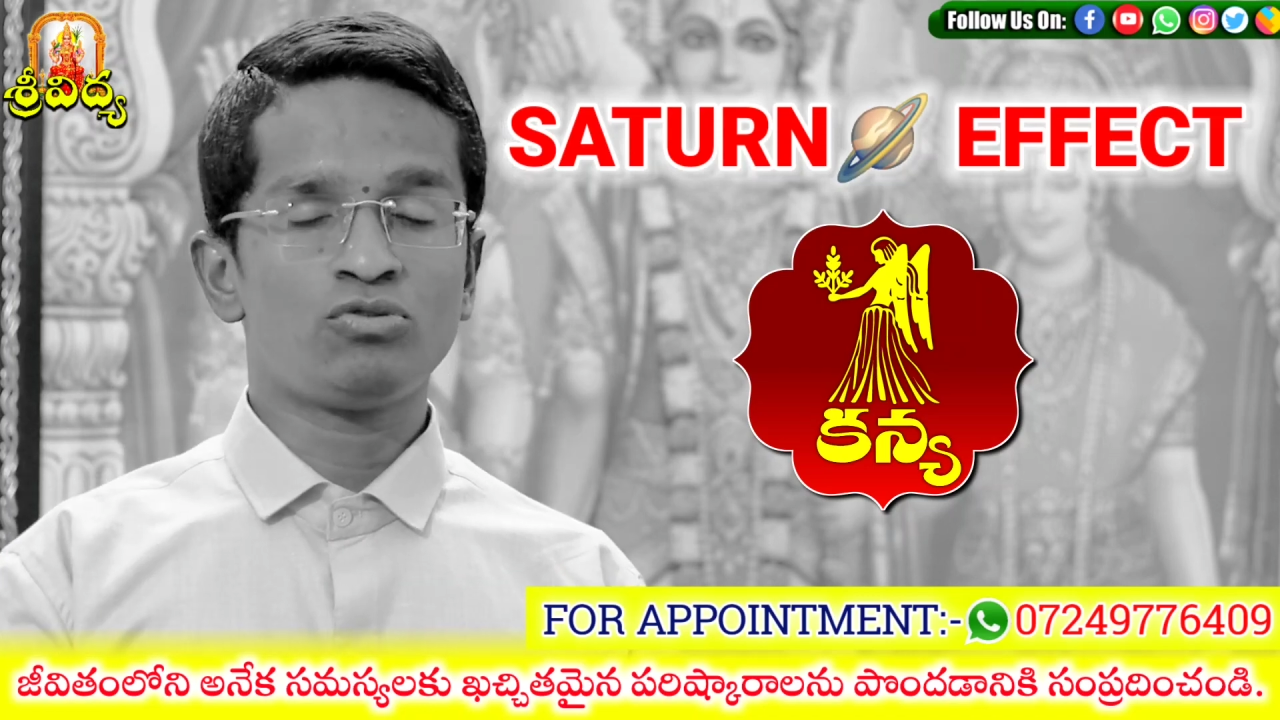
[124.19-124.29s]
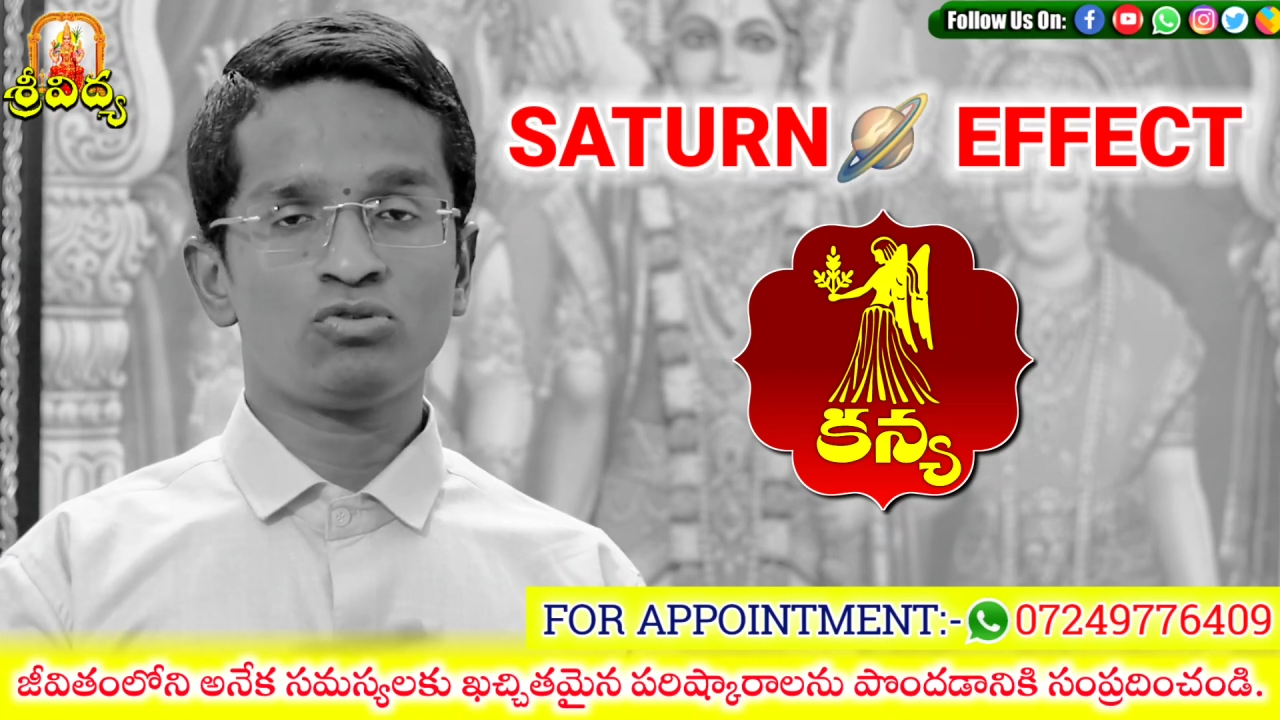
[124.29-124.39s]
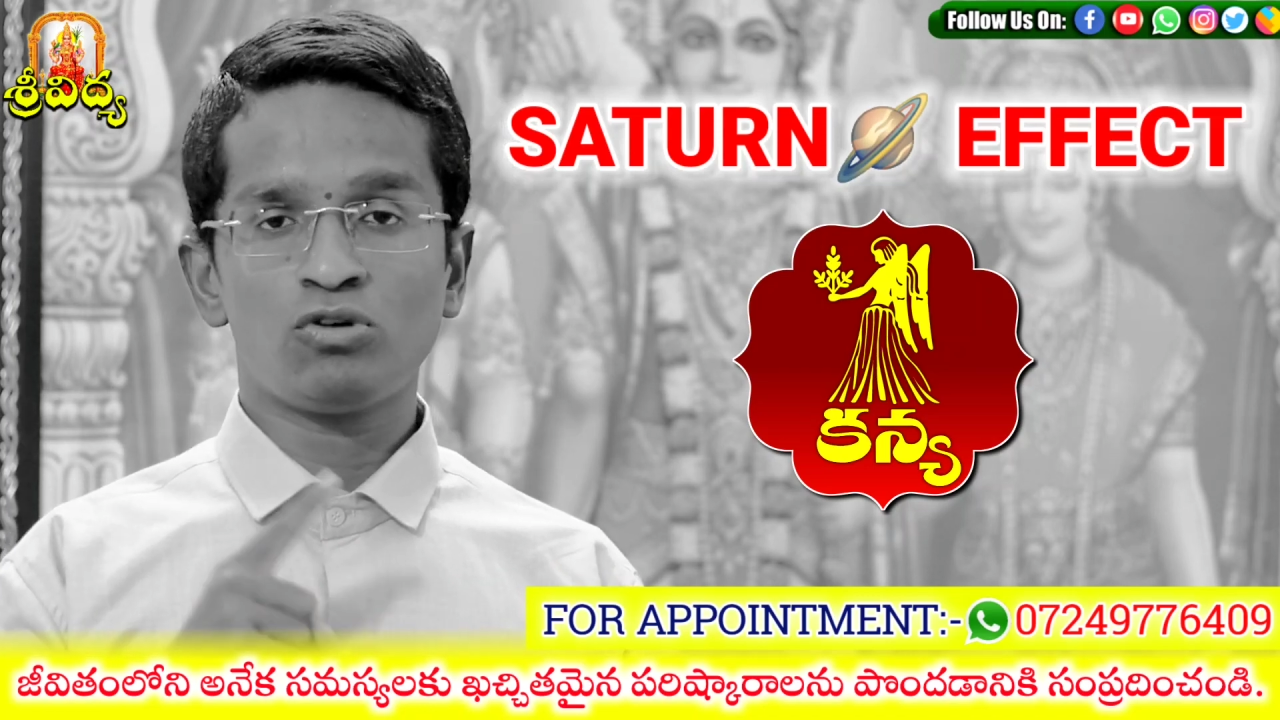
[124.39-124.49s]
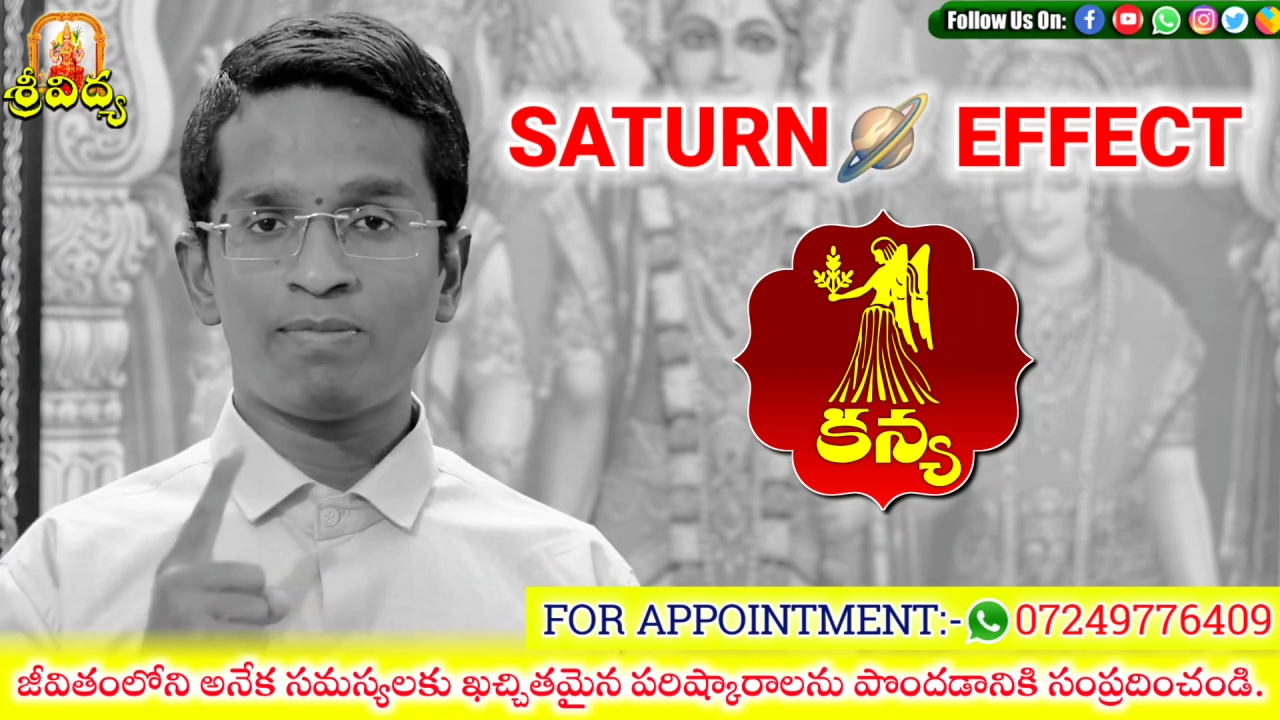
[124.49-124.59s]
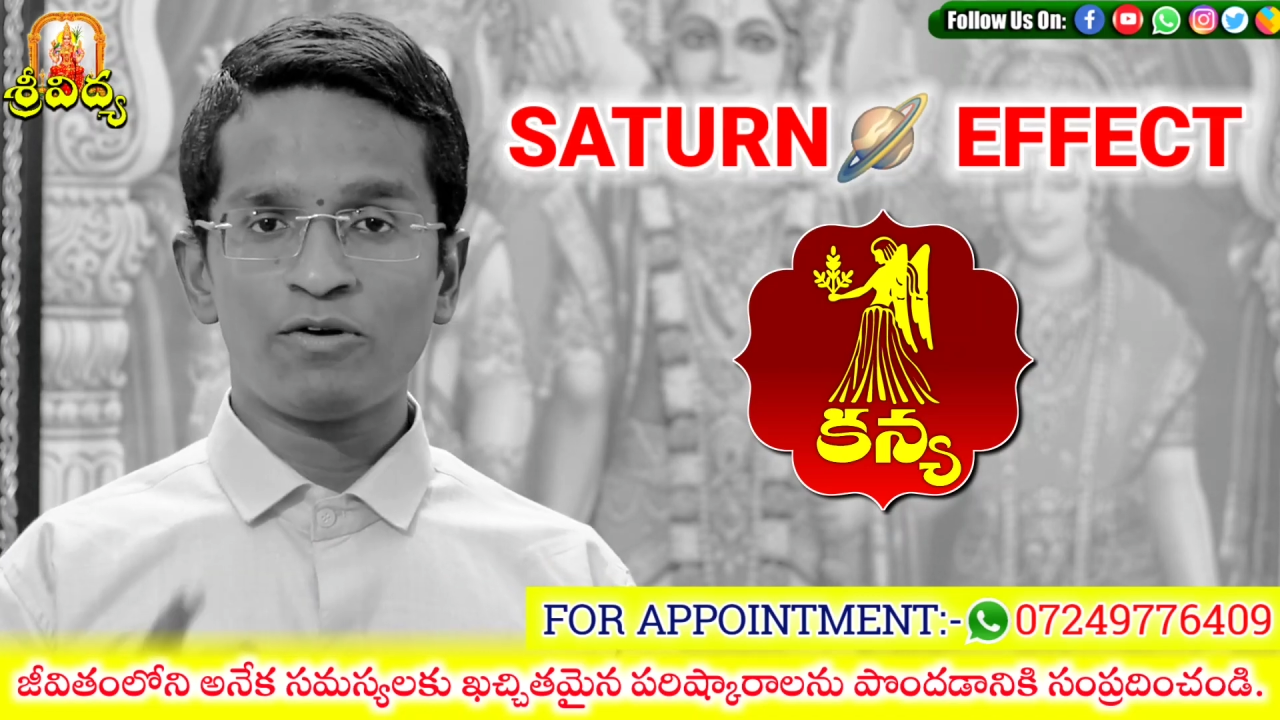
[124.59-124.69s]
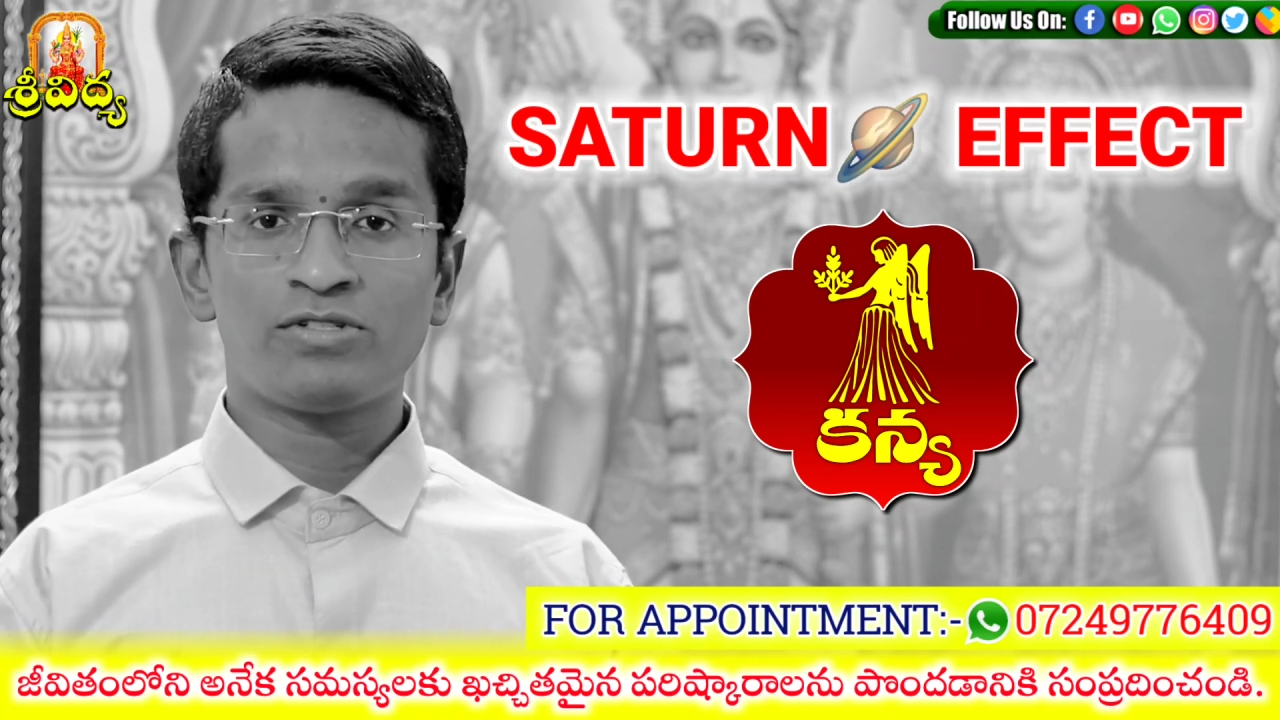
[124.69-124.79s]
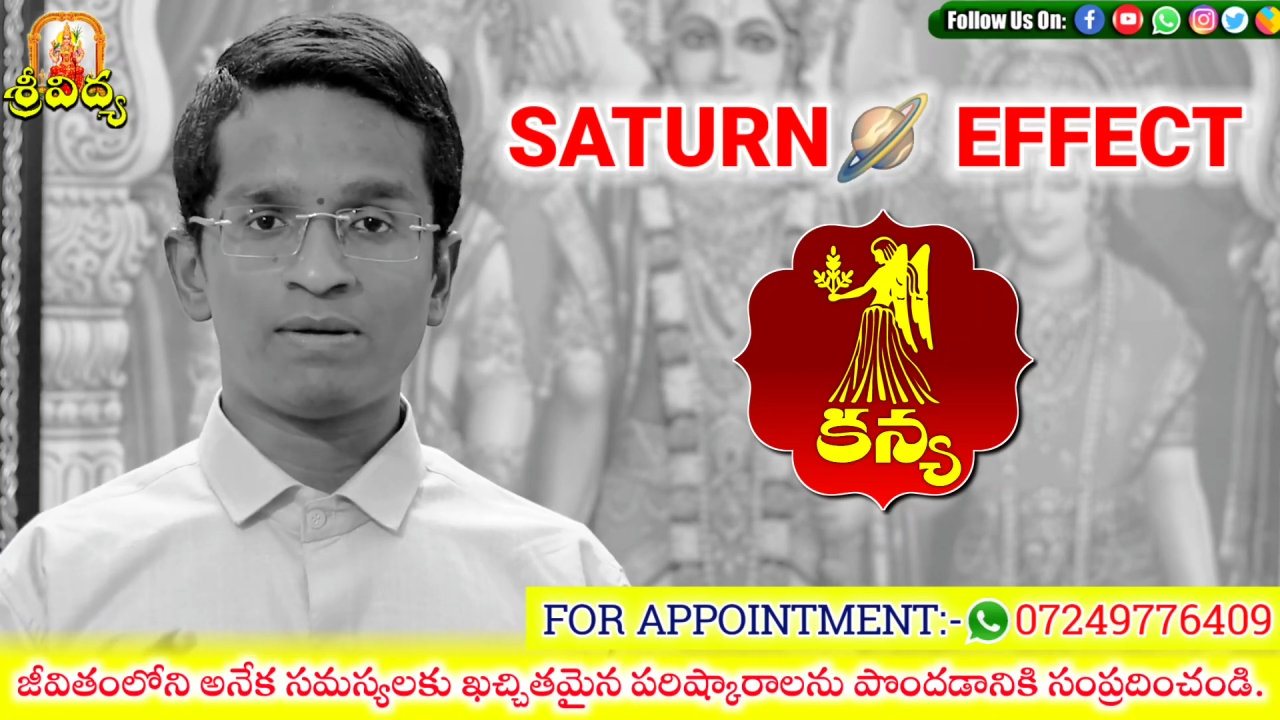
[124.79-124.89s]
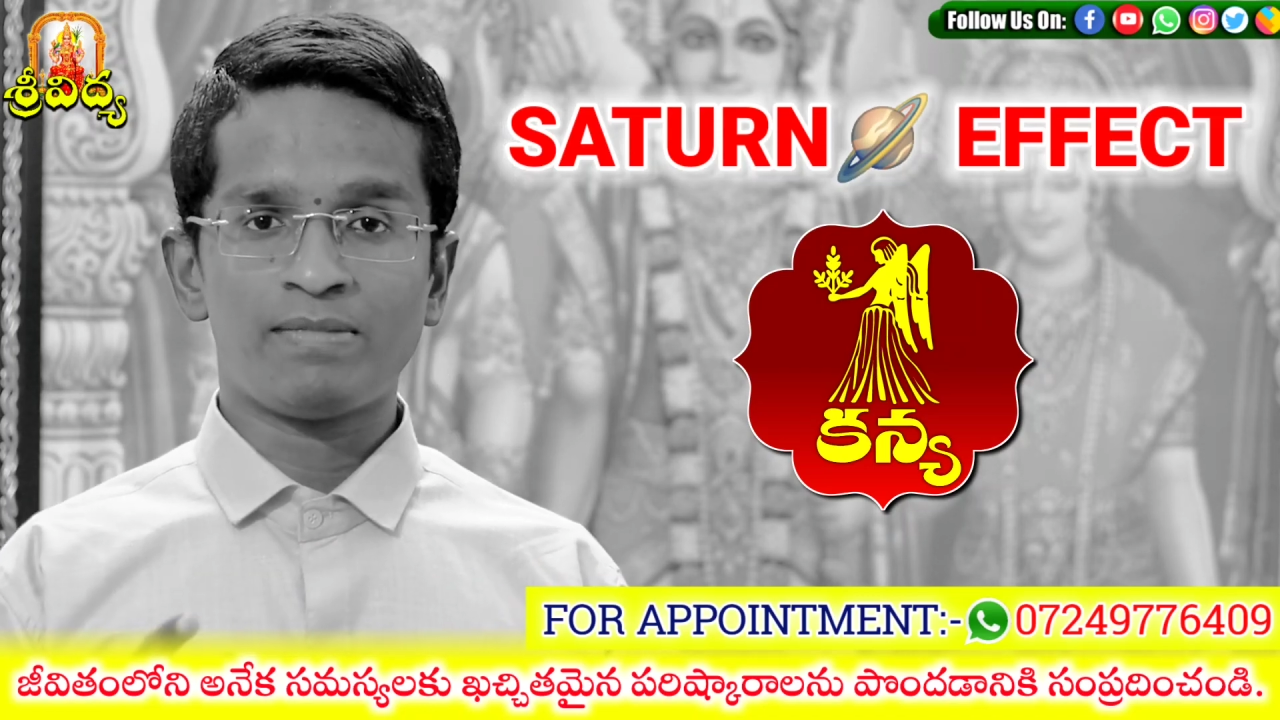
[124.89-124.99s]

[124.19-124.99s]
చంద్రునితో పాటు